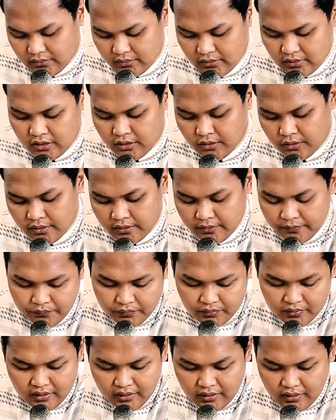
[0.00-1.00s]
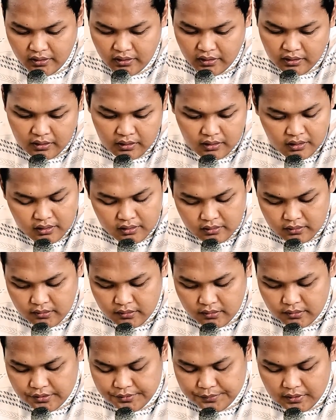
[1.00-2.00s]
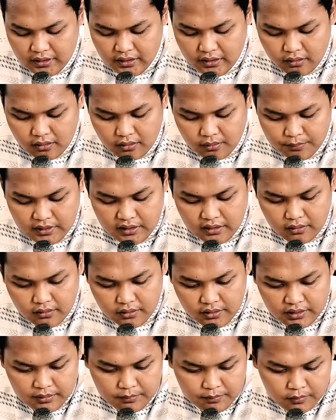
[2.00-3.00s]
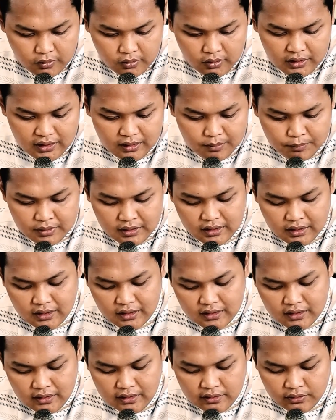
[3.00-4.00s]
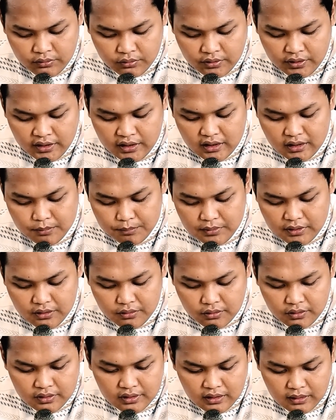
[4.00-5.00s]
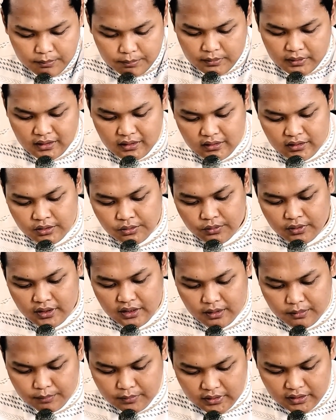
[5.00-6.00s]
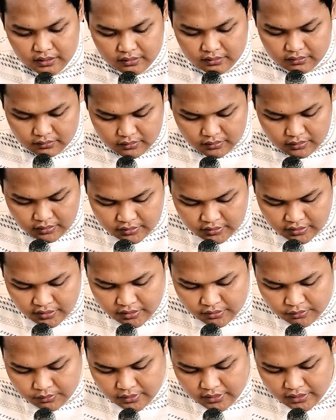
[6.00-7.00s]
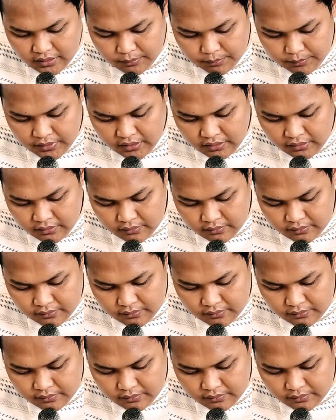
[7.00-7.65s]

Gitu ya. Bismillahirrahmanirrahim. Kola berkata As-Suhaimi, siapa Suhaimi? Syekh Suhaimi.